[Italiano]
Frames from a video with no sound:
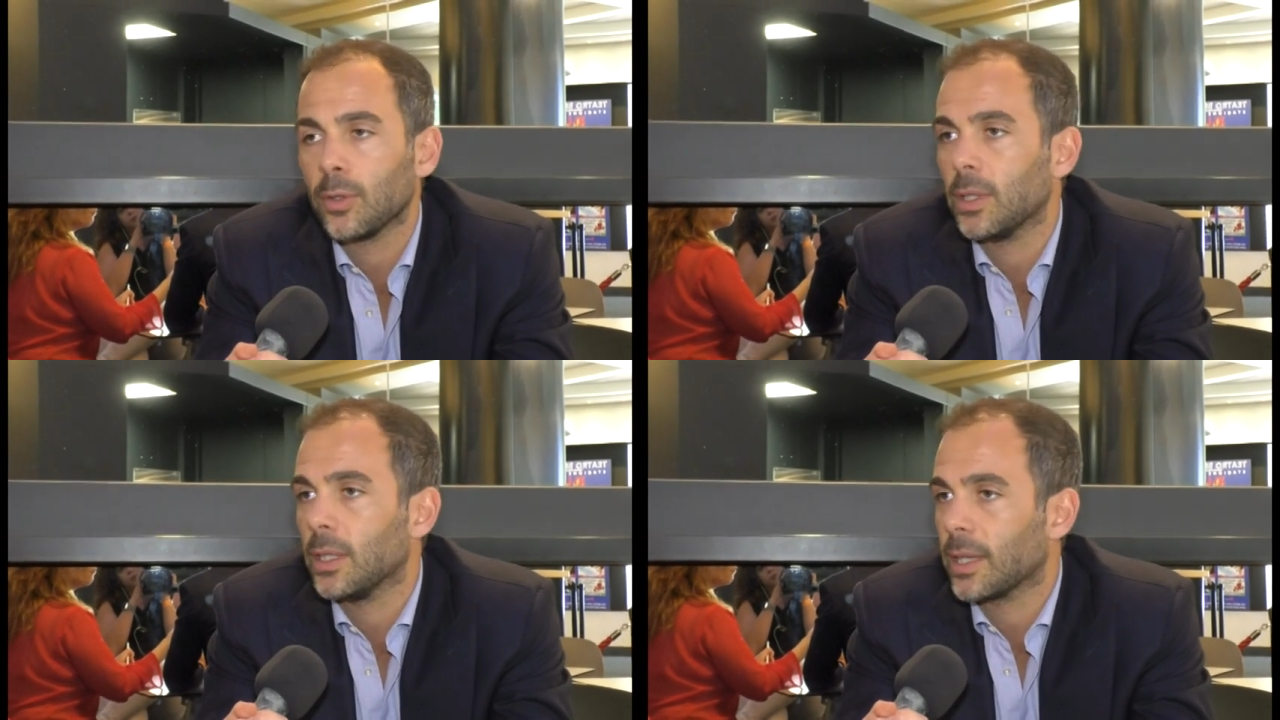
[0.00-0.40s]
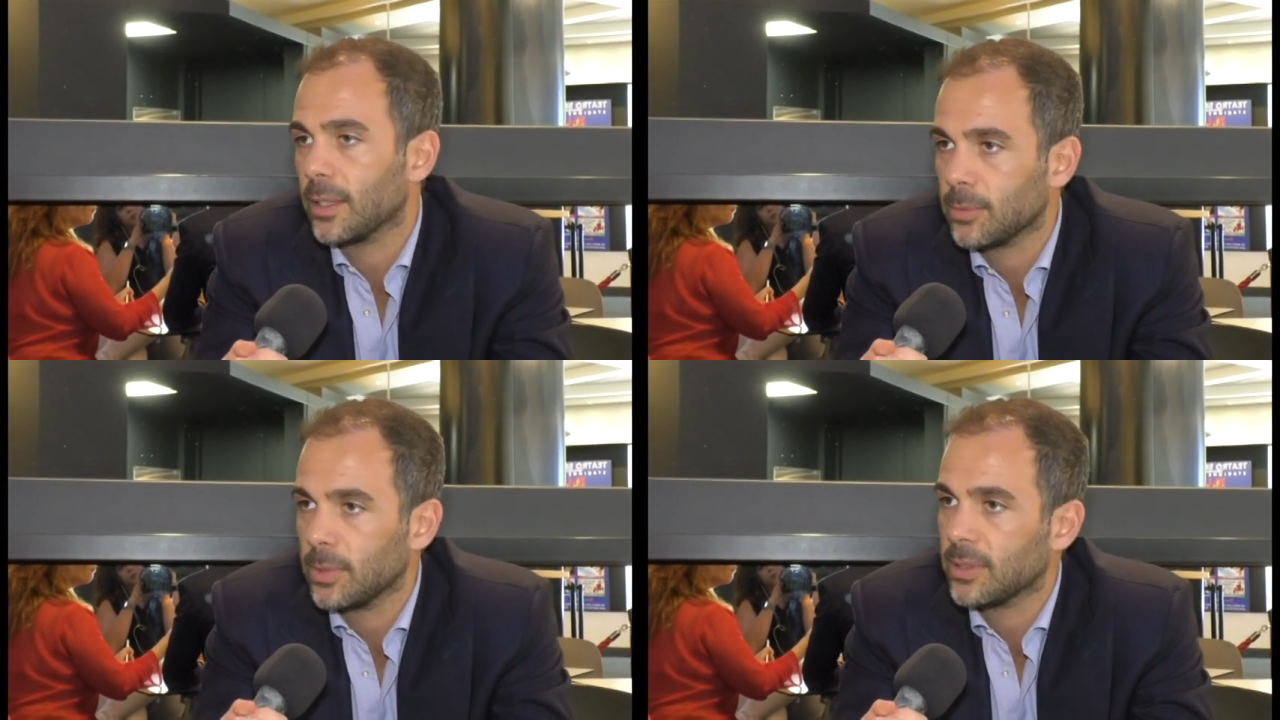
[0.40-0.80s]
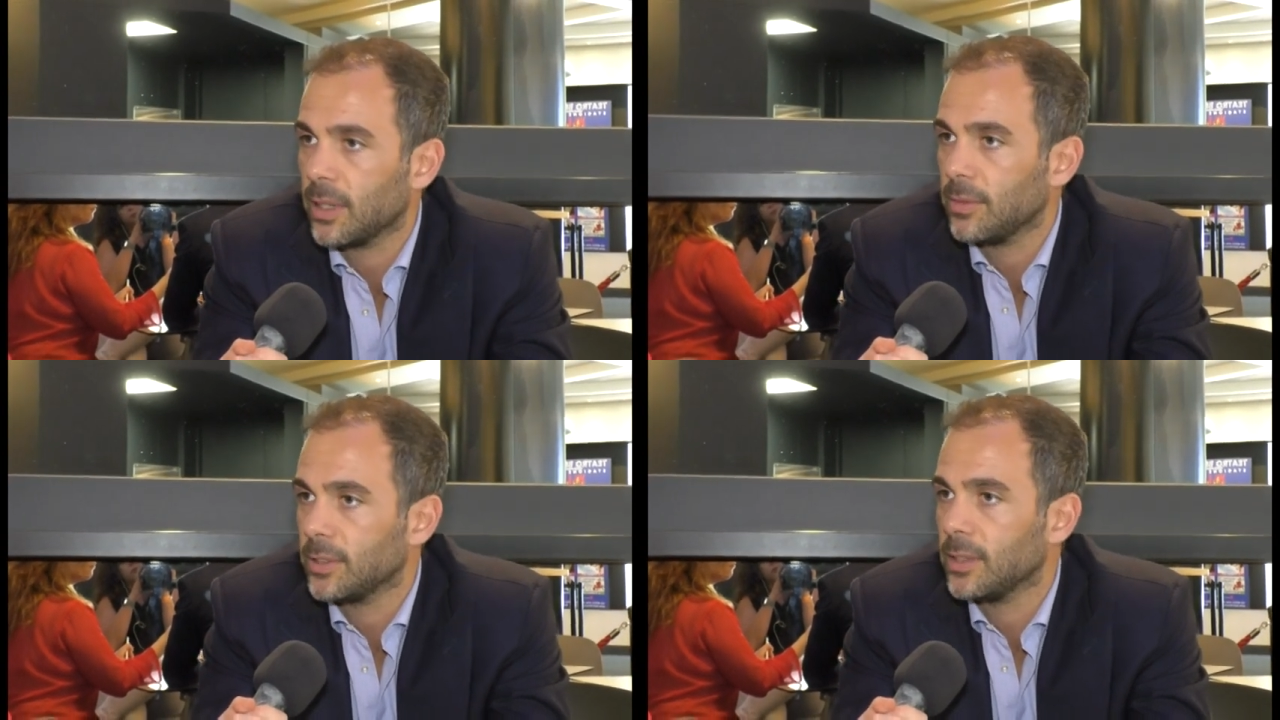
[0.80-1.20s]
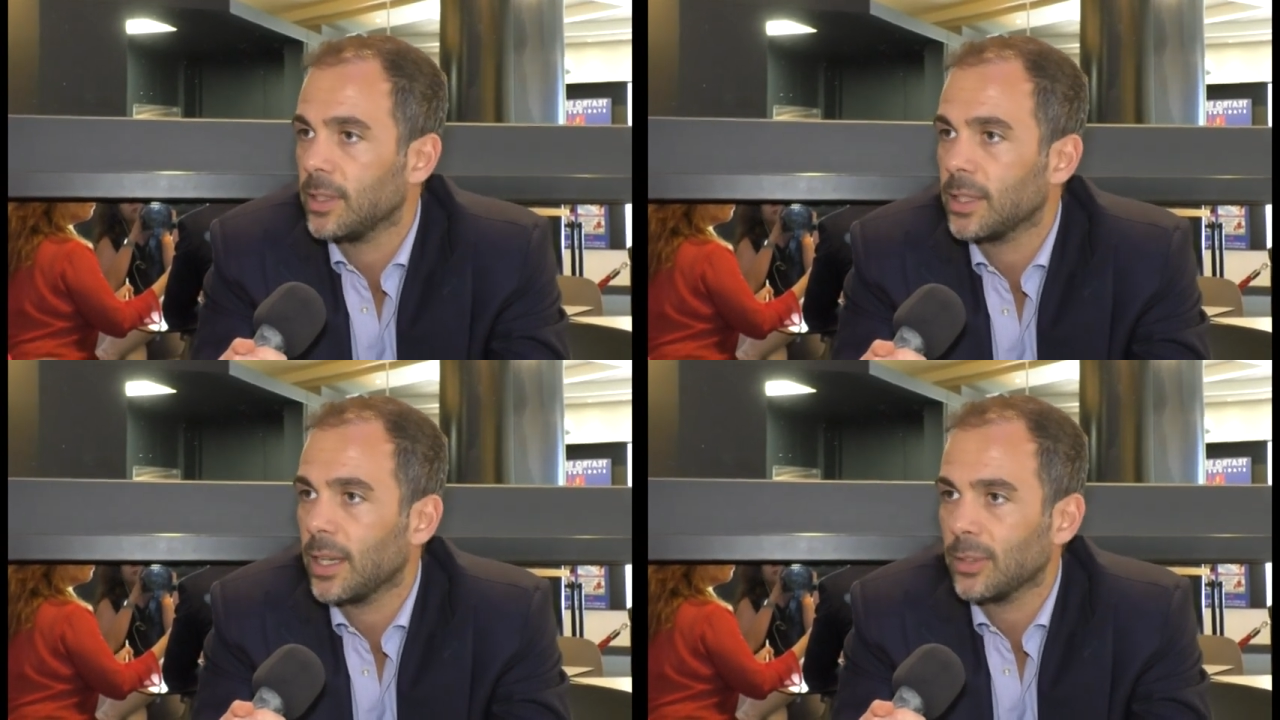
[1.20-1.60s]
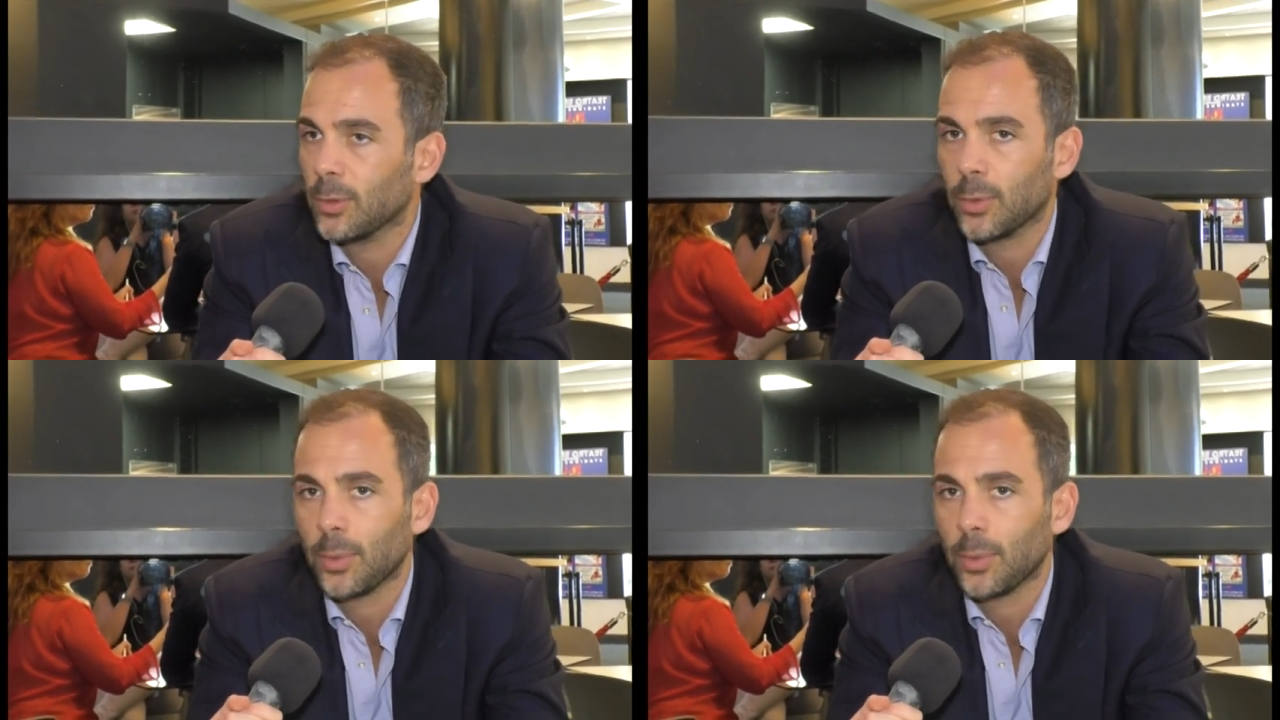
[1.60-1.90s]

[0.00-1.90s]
con il customer service dedicato,